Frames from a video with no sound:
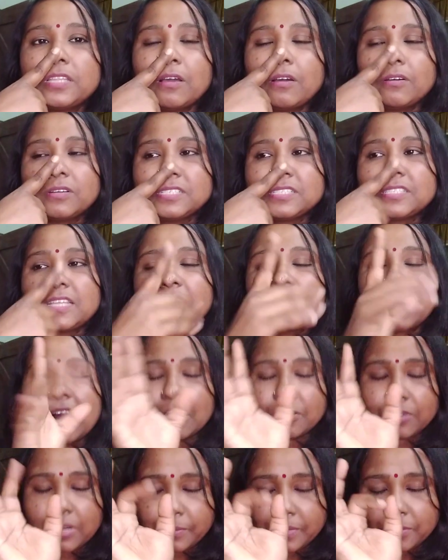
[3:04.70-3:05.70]
দেওয়া হয়েছে তার
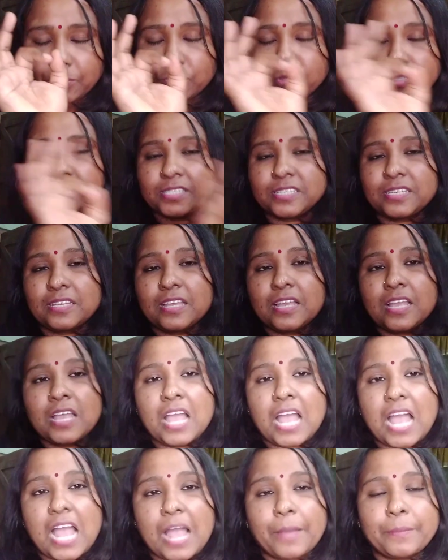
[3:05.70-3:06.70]
কারণ আমি বলছি
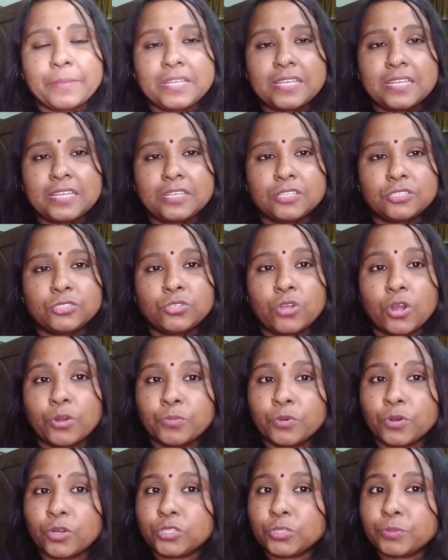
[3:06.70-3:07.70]
আমি
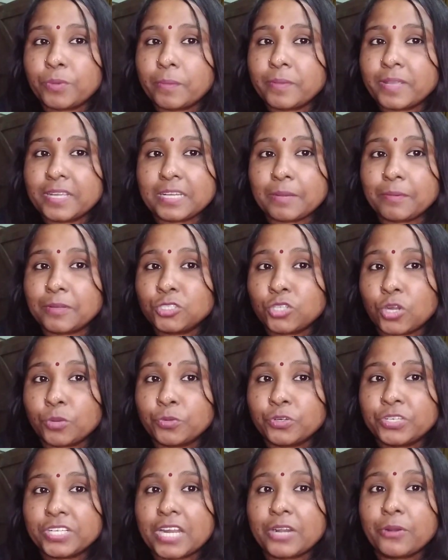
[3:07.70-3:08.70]
জন্মগতভাবে এটা আমার জন্ম
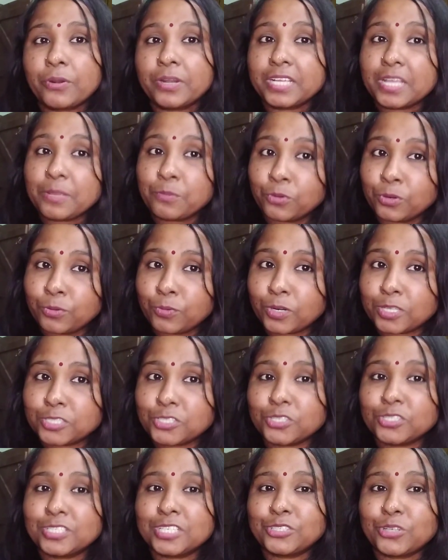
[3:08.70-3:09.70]
ঠিকানা অনেকেই ভুল বলেছ
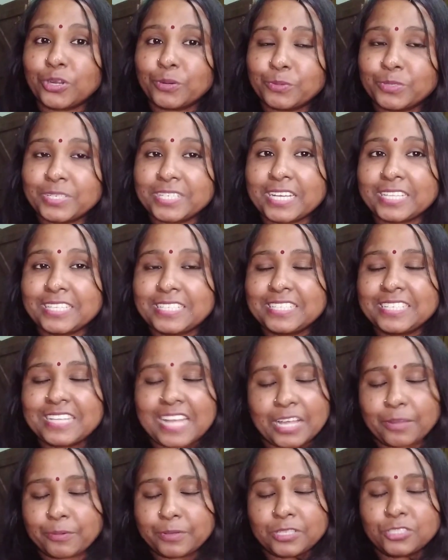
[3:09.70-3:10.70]
যে জন্ম টিকা দিদি না
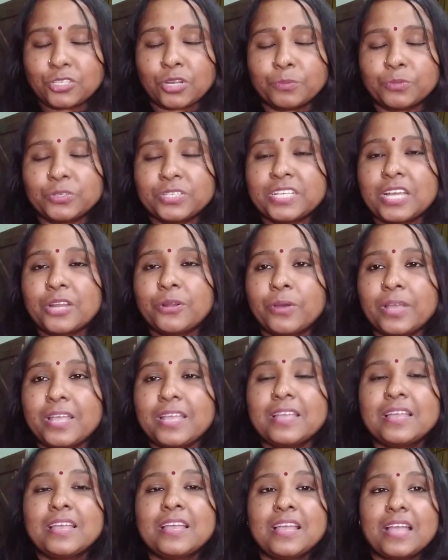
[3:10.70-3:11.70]
আমার জন্ম টিকা নয়
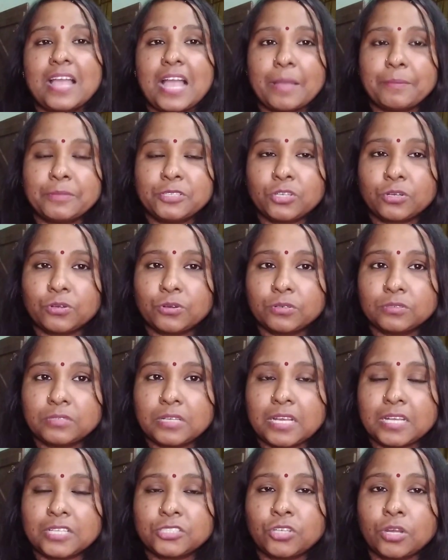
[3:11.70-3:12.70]
আমি যখন
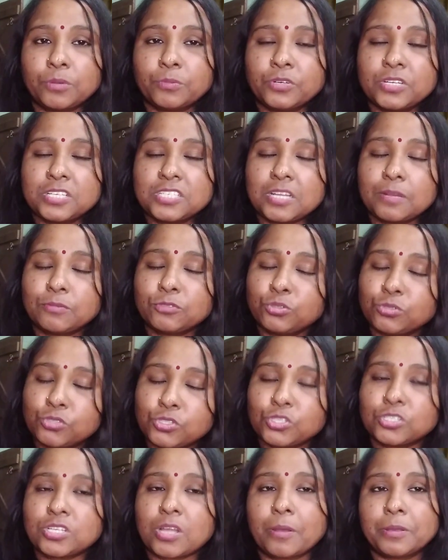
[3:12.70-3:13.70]
জন্ম নিয়েছিলাম সুস্থ
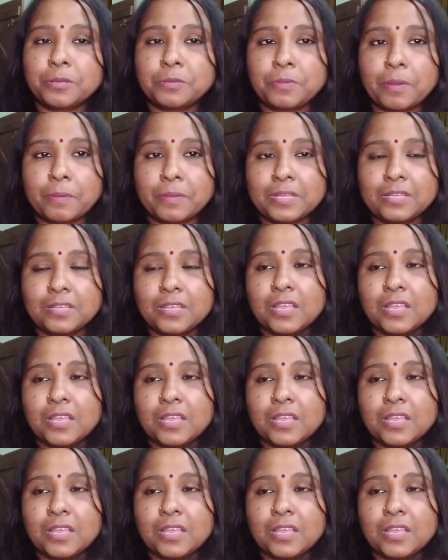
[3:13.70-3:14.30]
স্বাভাবিকভাবেই